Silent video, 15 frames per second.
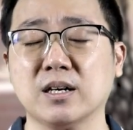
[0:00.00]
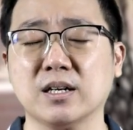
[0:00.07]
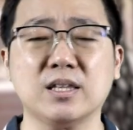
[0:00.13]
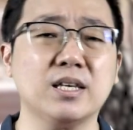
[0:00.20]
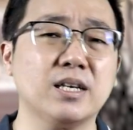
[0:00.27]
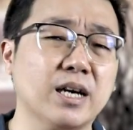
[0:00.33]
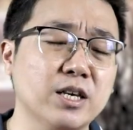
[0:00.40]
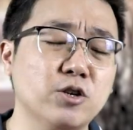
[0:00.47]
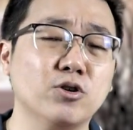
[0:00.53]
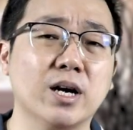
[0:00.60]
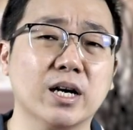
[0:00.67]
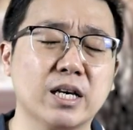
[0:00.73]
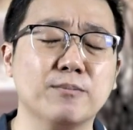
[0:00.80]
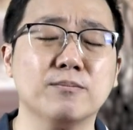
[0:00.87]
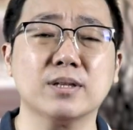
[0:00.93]
Ketika
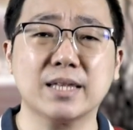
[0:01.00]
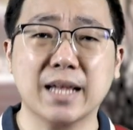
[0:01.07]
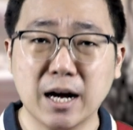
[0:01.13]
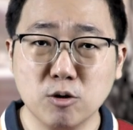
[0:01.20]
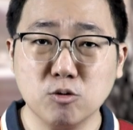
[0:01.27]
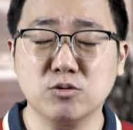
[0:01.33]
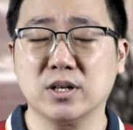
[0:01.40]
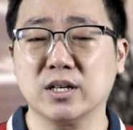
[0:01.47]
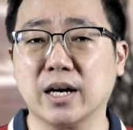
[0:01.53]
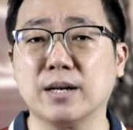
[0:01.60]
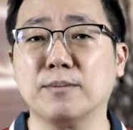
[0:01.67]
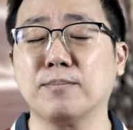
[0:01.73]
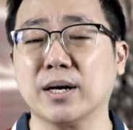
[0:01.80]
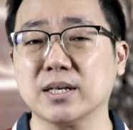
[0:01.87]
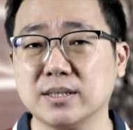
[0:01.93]
Yoyakim tahu
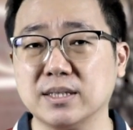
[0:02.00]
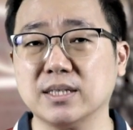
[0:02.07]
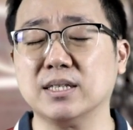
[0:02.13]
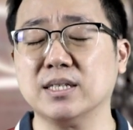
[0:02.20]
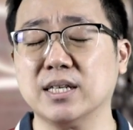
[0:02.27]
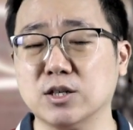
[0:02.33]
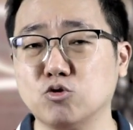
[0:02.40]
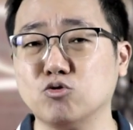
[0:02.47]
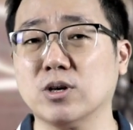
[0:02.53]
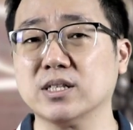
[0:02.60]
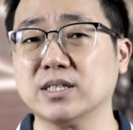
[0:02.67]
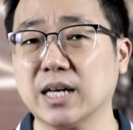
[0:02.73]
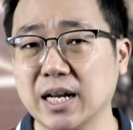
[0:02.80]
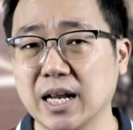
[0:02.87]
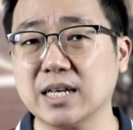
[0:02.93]
dengan pasti dia sudah
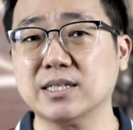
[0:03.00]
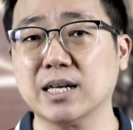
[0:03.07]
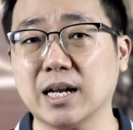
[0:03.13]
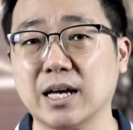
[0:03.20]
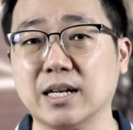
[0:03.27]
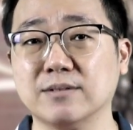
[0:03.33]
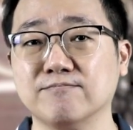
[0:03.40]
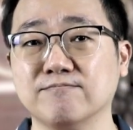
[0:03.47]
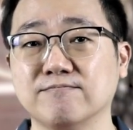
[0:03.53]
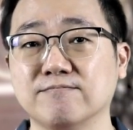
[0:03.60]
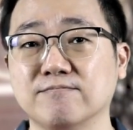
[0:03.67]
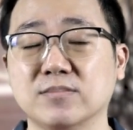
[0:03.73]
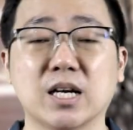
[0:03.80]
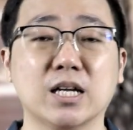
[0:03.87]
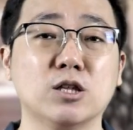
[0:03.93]
salah jalan
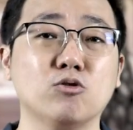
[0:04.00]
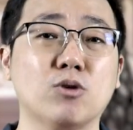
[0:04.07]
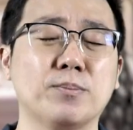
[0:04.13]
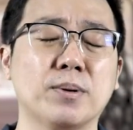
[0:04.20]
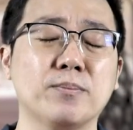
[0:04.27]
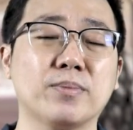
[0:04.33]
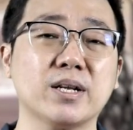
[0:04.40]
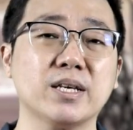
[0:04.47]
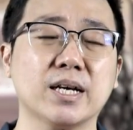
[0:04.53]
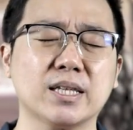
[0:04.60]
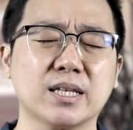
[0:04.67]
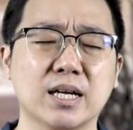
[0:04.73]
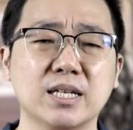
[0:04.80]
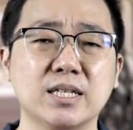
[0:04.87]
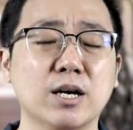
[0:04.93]
dan Tuhan
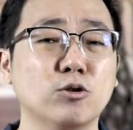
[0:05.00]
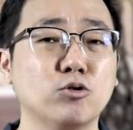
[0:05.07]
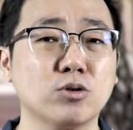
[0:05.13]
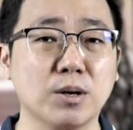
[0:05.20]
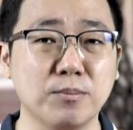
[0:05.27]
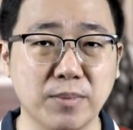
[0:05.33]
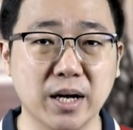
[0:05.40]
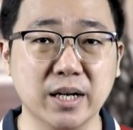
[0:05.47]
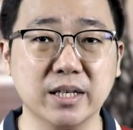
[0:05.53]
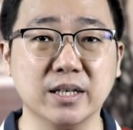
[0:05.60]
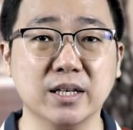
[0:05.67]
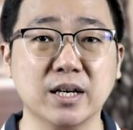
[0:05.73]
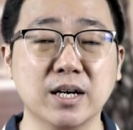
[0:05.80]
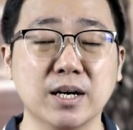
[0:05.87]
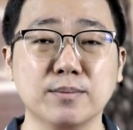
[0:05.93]
memperingatkan dia untuk kembali,
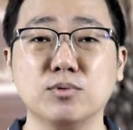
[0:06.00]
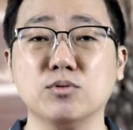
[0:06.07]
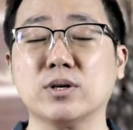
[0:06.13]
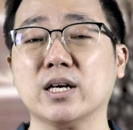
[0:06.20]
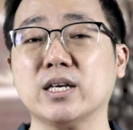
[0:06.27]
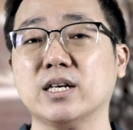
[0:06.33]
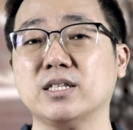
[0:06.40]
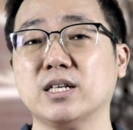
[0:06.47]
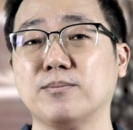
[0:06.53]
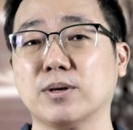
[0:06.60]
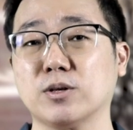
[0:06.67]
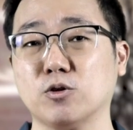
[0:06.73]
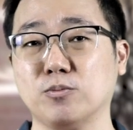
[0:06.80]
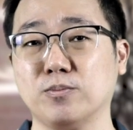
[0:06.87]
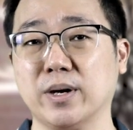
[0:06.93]
bukannya dia
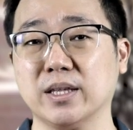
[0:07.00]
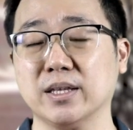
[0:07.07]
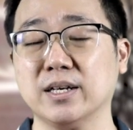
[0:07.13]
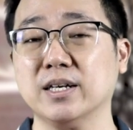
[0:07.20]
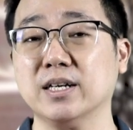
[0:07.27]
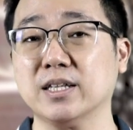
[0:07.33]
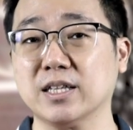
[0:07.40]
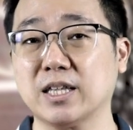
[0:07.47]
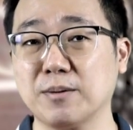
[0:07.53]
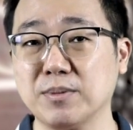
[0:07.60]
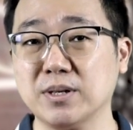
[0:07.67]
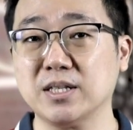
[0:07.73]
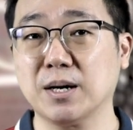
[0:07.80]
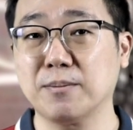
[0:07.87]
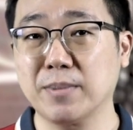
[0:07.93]
bertobat,
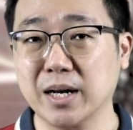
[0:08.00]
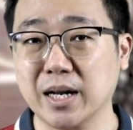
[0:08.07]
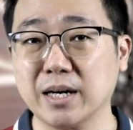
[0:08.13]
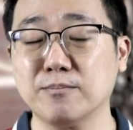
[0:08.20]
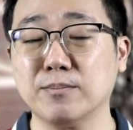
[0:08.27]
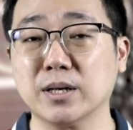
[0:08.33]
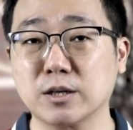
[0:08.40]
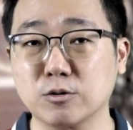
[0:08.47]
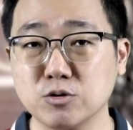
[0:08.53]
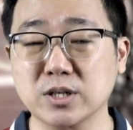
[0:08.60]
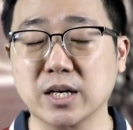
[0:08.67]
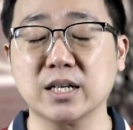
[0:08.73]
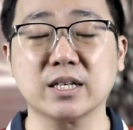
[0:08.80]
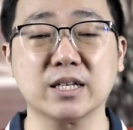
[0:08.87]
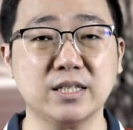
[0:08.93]
tetapi dia malah
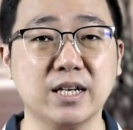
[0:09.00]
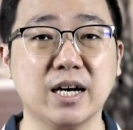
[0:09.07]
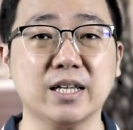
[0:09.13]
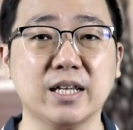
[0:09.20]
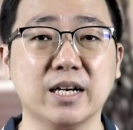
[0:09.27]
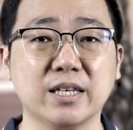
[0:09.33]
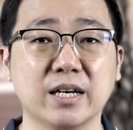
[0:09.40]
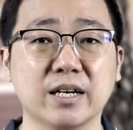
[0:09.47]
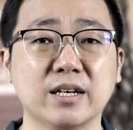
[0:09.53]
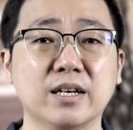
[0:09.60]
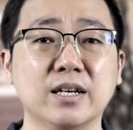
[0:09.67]
meneruskan kejahatannya.